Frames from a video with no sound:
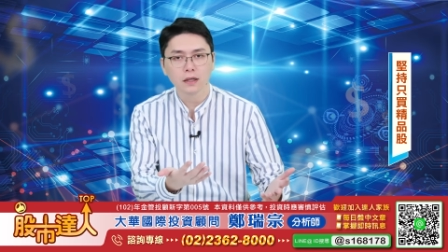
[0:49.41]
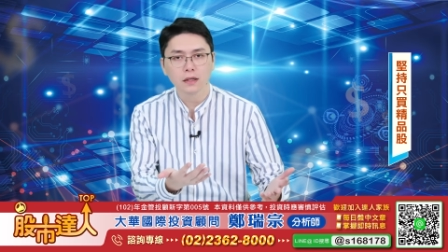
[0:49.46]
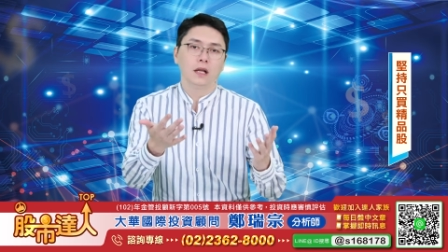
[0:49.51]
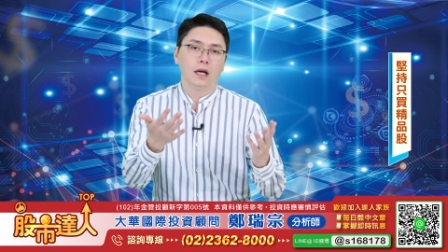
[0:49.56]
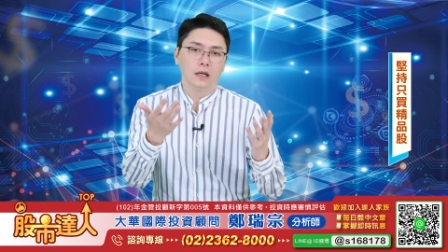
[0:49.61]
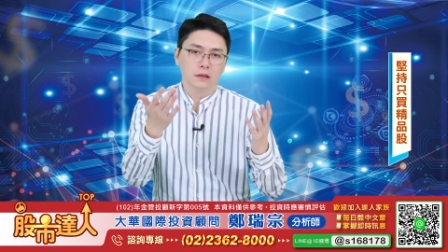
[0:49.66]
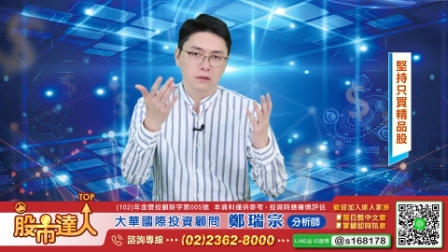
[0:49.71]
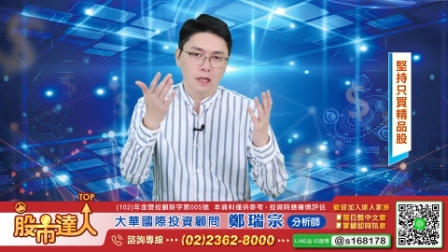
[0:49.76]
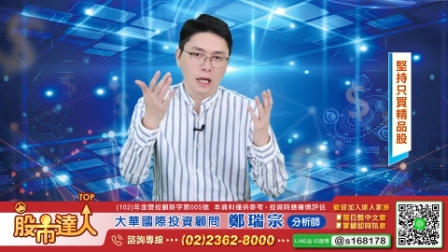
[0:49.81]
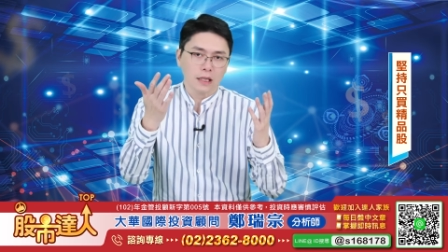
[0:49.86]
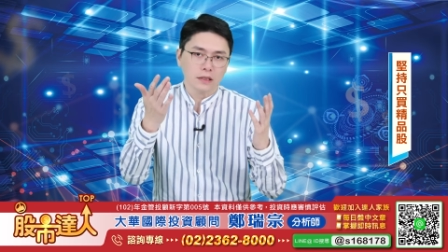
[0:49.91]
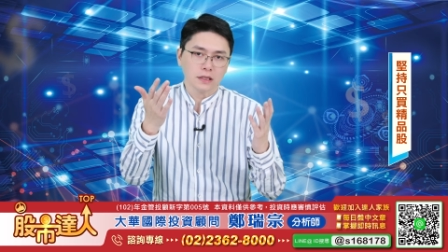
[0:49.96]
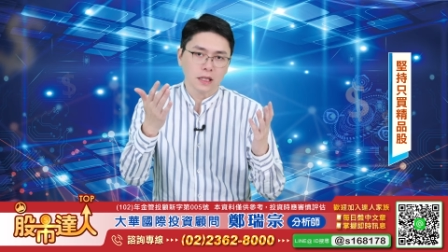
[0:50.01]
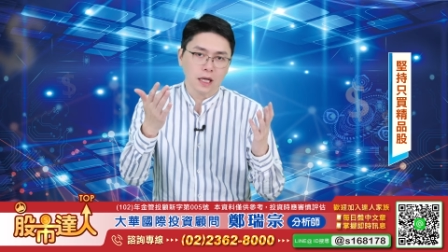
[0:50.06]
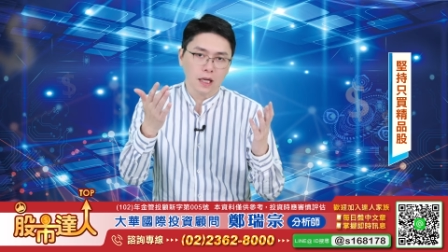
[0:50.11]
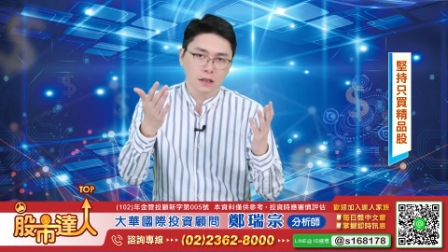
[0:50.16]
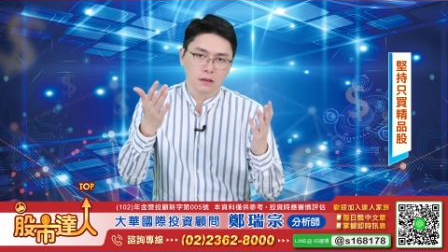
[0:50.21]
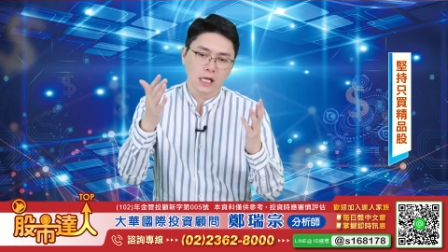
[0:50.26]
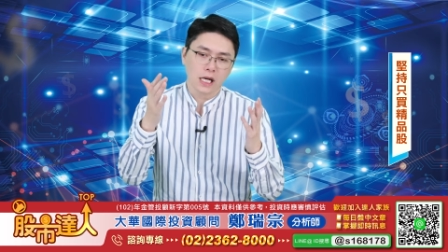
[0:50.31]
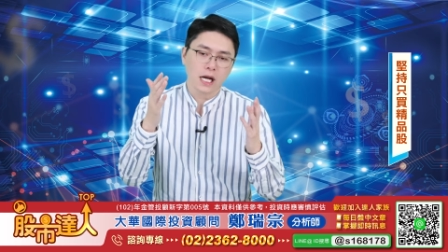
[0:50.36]
让大
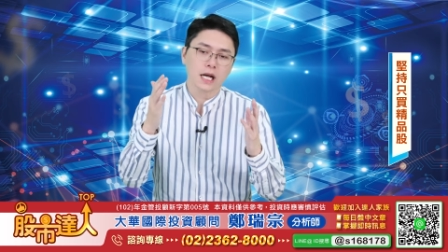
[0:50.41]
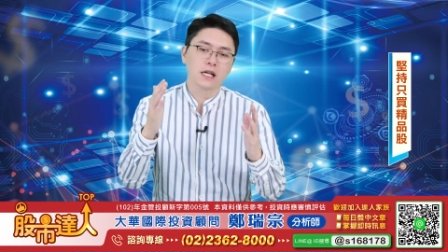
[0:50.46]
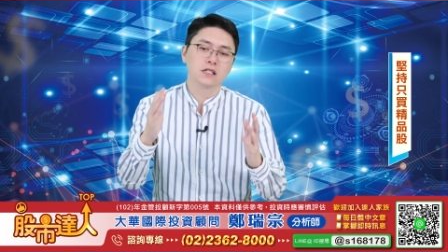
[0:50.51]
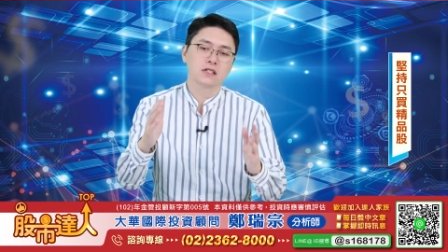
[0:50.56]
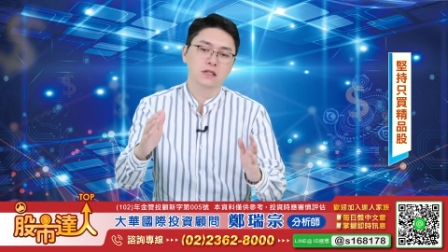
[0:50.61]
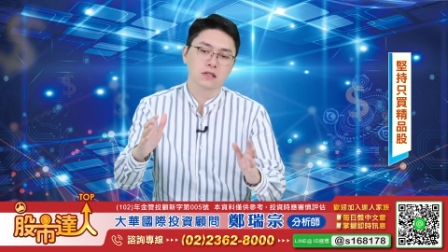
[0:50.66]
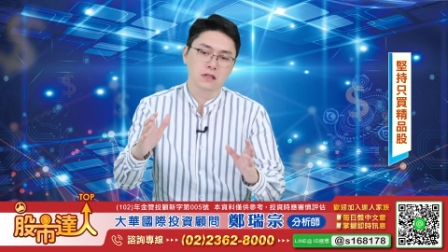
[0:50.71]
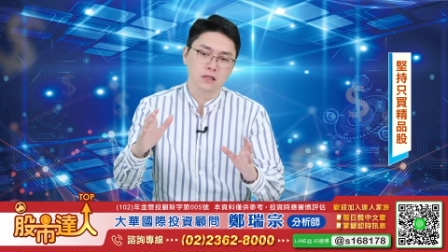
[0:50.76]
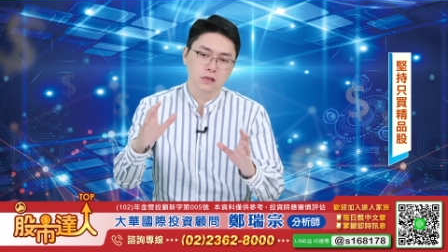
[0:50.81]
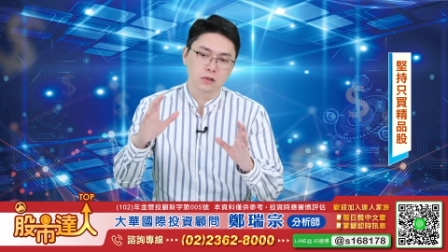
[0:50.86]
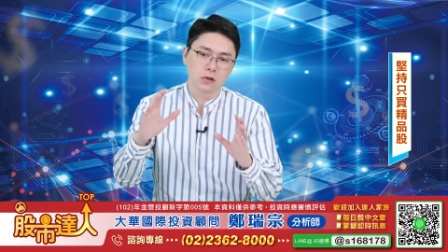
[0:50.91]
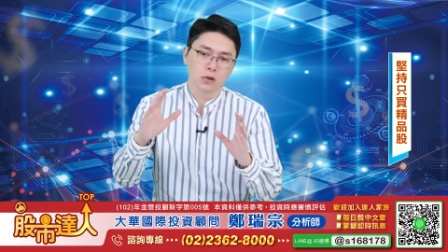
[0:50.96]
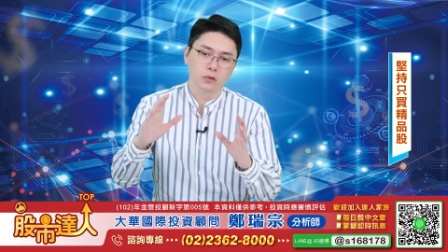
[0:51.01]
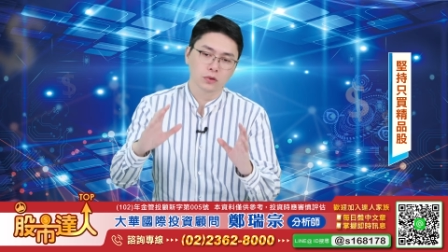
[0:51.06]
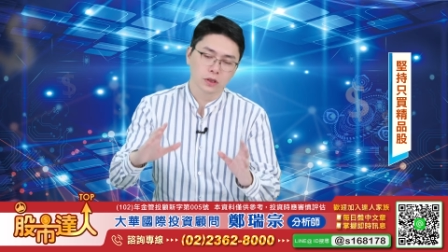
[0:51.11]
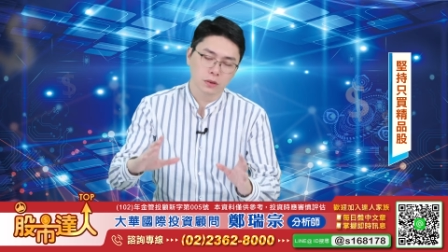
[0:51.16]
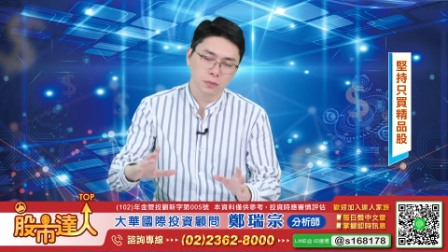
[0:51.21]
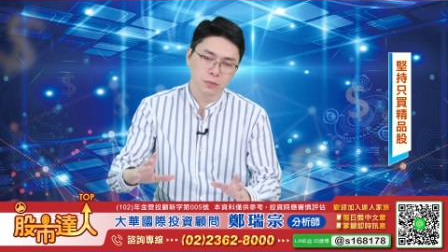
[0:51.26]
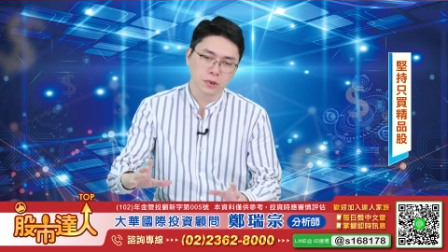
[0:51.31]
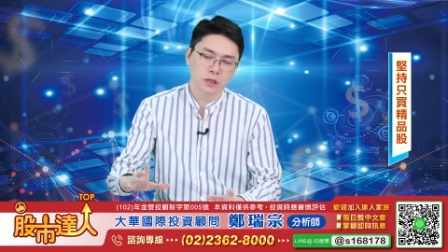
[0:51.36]
家开始
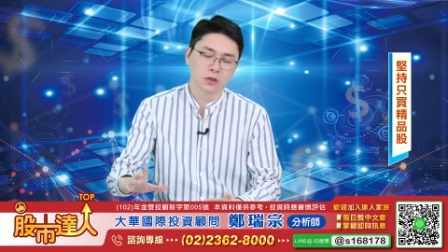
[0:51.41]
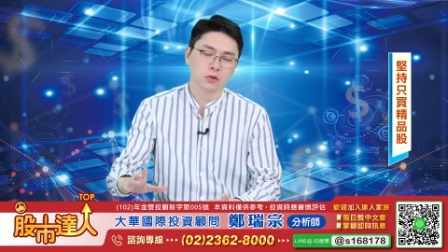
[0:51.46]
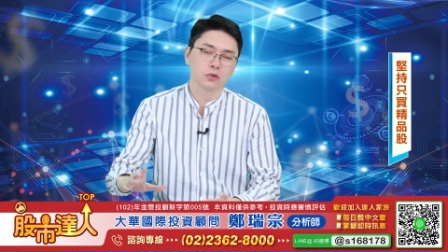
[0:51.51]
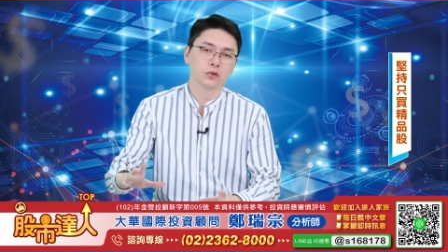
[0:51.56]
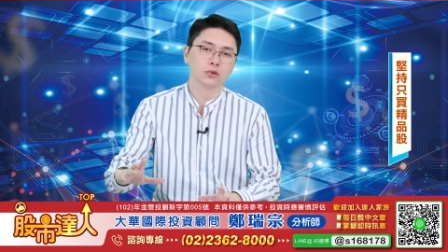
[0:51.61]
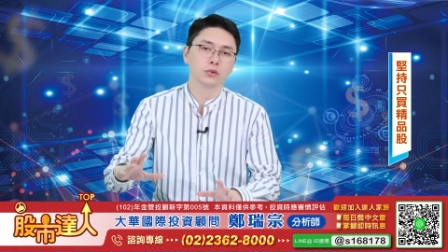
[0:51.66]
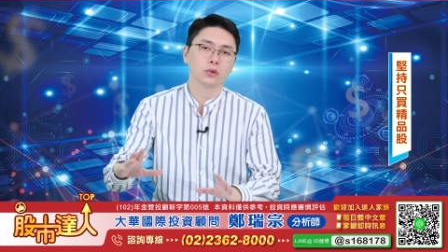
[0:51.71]
重新评估，